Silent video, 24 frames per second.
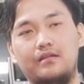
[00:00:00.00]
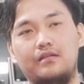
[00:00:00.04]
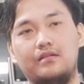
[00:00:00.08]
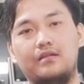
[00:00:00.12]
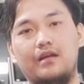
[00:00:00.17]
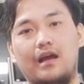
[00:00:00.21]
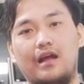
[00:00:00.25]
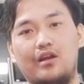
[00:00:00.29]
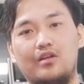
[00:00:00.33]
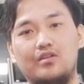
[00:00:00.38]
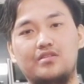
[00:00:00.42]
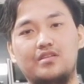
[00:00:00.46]

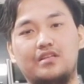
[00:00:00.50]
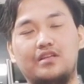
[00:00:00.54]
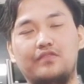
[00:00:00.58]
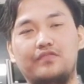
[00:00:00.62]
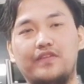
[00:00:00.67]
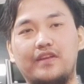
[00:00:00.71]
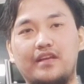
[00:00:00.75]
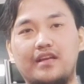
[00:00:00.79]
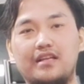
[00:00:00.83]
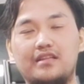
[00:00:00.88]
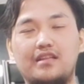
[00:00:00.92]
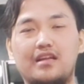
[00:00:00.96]
Kalau
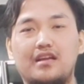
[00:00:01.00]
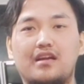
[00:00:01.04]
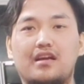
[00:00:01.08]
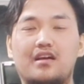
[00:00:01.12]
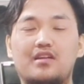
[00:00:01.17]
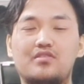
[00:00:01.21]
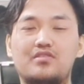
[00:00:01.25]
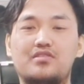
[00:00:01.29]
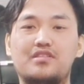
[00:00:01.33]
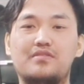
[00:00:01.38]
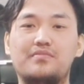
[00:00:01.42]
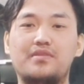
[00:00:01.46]
sertifikat yang
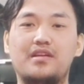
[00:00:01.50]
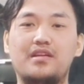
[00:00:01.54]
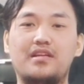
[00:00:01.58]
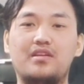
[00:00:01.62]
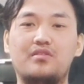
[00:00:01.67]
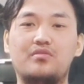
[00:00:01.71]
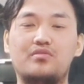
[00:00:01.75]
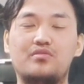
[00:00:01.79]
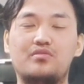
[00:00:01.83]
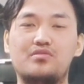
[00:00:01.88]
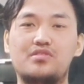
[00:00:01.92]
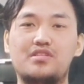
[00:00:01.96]
harus dimiliki
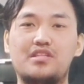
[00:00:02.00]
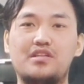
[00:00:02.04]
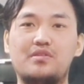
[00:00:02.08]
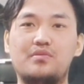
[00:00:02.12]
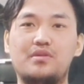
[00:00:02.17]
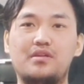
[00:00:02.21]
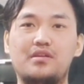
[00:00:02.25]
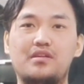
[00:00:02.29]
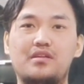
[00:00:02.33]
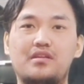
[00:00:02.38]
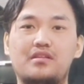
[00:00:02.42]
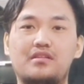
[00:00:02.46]
untuk
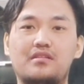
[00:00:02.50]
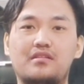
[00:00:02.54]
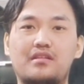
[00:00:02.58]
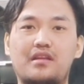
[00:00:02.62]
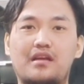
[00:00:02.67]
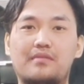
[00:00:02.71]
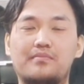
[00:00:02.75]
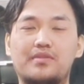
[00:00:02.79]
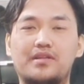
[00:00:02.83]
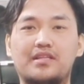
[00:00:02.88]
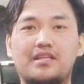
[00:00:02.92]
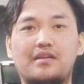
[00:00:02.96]
steward,
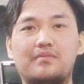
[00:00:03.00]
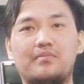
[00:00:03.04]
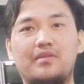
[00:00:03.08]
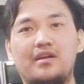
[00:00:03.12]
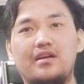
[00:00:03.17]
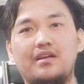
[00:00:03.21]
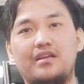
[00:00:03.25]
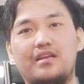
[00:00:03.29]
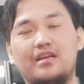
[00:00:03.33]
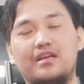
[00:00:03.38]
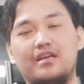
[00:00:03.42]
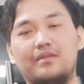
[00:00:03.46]
yang
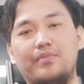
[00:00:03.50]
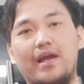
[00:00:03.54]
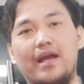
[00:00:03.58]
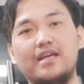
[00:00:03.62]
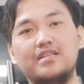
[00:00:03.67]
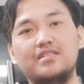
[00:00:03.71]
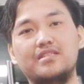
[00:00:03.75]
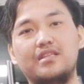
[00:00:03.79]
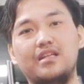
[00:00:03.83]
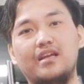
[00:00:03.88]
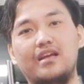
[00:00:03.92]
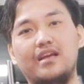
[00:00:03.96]
pertama ya
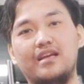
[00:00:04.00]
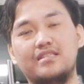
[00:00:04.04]
BSD,